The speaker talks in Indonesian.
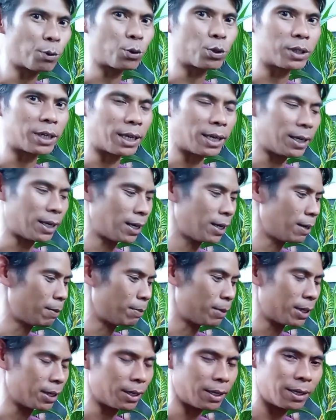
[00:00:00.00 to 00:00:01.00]
potnya ya
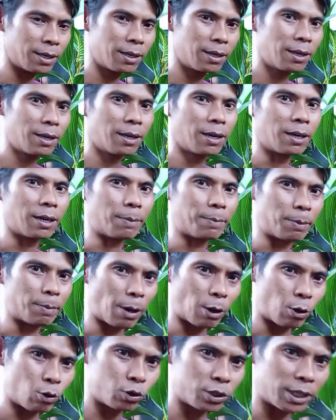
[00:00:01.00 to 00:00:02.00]
lebih lebih
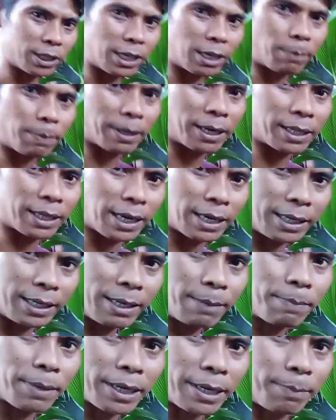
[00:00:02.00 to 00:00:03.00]
bagus ya daripada tadi
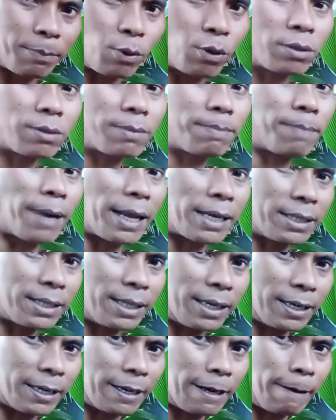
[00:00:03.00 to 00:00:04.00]
yang pakai pot
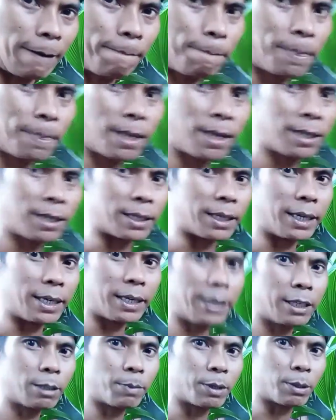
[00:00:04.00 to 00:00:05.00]
plastik ya
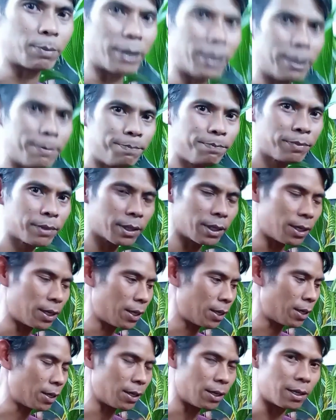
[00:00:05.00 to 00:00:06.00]
jadi ini teman-teman
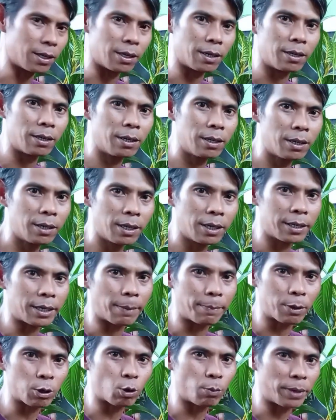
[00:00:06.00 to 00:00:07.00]
eh,
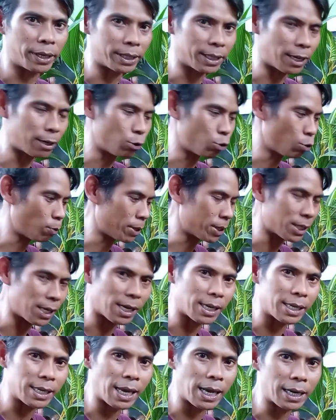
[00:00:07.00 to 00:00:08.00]
yang berkomentar untuk
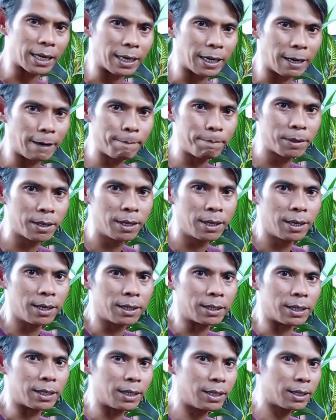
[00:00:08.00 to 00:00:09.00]
masalah di harga
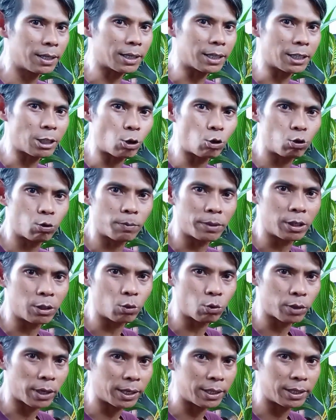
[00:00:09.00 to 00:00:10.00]
jadi kita untuk
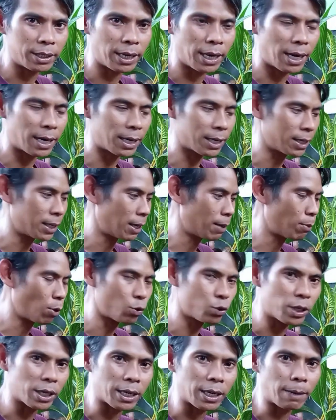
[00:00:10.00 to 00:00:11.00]
menentukan di harga
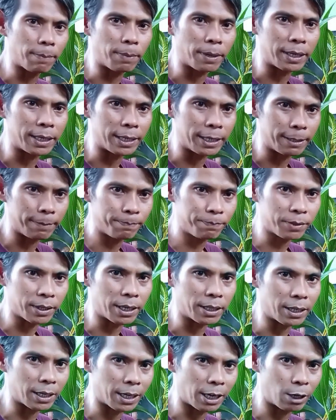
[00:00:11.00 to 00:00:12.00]
bonsai kelapa ini
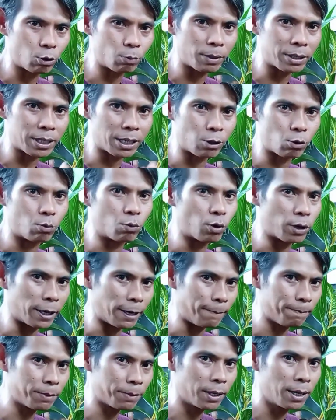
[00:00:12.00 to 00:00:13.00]
ya tergantung masalah di umur
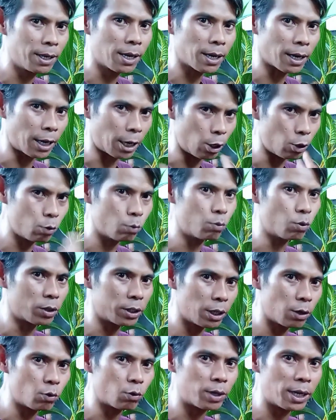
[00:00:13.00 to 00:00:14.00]
ya kalau
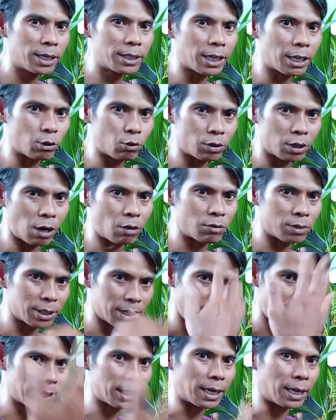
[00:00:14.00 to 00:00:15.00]
umurnya udah satu tahun ke
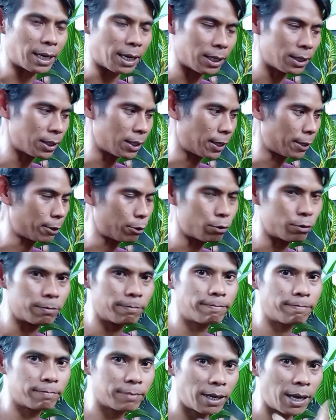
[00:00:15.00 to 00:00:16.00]
atas
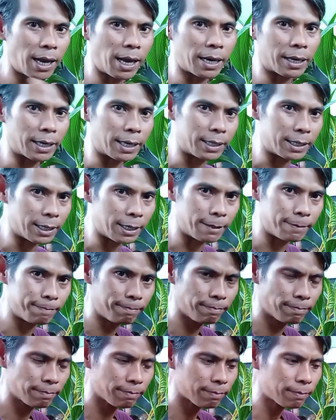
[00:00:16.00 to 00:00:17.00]
itu harganya
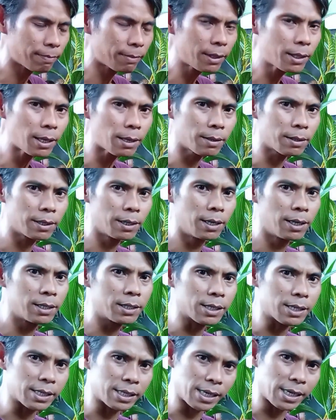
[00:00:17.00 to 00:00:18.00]

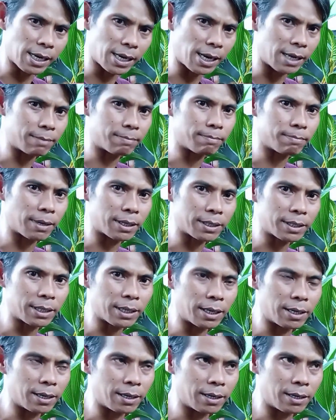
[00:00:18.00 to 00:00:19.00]
sekisaran mas
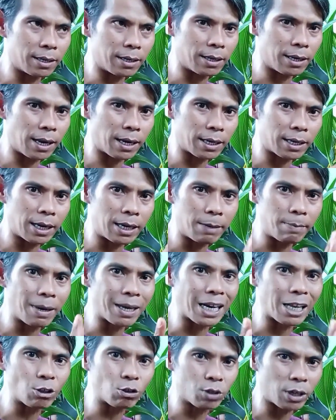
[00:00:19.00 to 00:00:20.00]
uh, harga
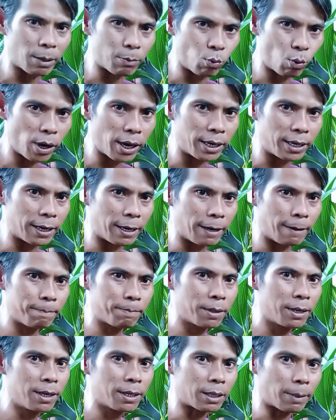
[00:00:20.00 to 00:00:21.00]
500 ribuan ya
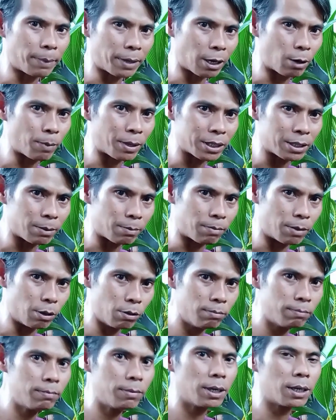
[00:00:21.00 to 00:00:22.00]
tapi kalau masih
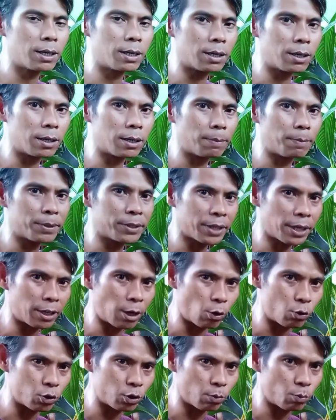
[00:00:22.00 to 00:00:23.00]
belum uh, pecah
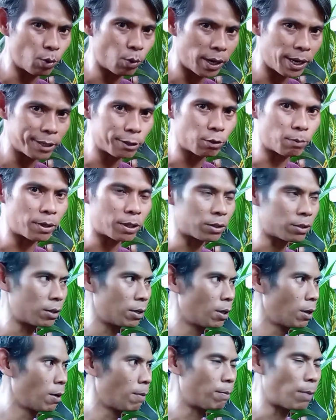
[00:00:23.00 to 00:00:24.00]
daun semua atau mas
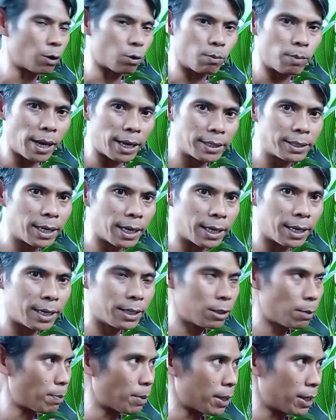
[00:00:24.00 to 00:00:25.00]
baru belajar ya
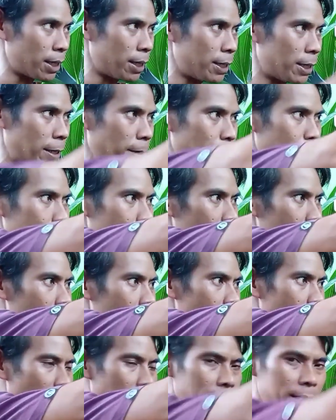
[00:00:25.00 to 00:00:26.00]
seperti ini
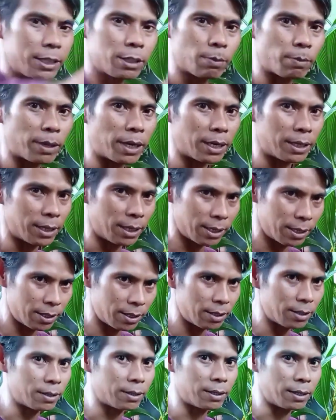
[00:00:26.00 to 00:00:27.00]
ini
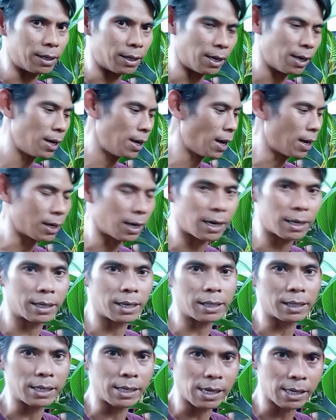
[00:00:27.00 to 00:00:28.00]
sebenarnya ya
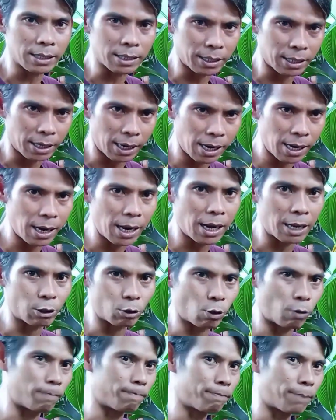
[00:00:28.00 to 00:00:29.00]
harga tiga setengah
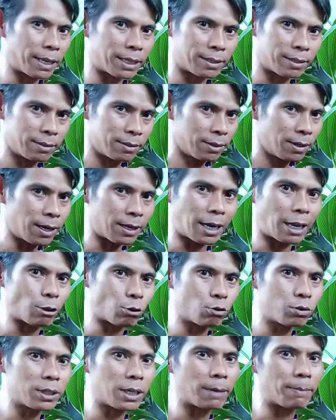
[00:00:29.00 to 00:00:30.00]
atau 400
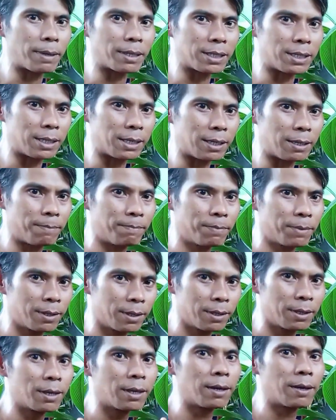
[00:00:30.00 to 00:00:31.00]
ya masih
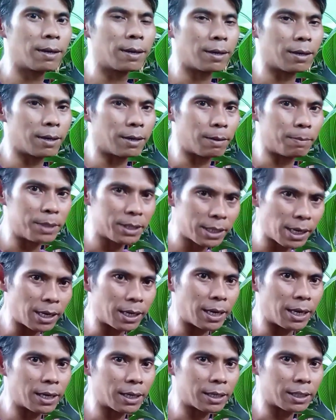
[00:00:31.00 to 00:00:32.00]
uh, bisa
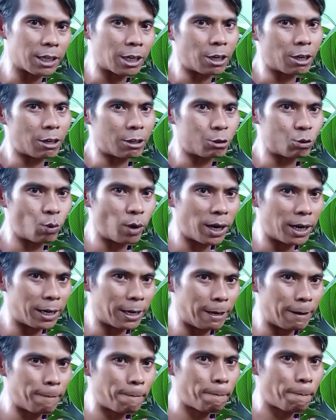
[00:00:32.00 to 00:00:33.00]
ya kita jual
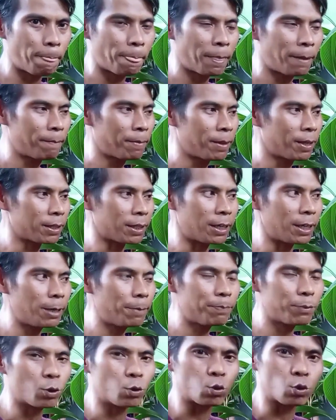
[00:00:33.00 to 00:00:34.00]
ya
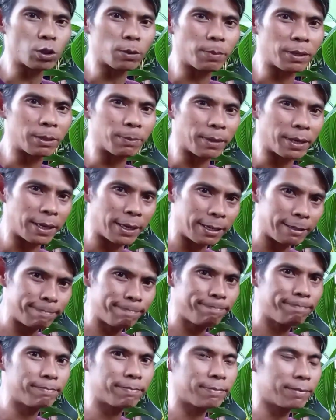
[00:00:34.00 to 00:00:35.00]
jadi untuk teman-teman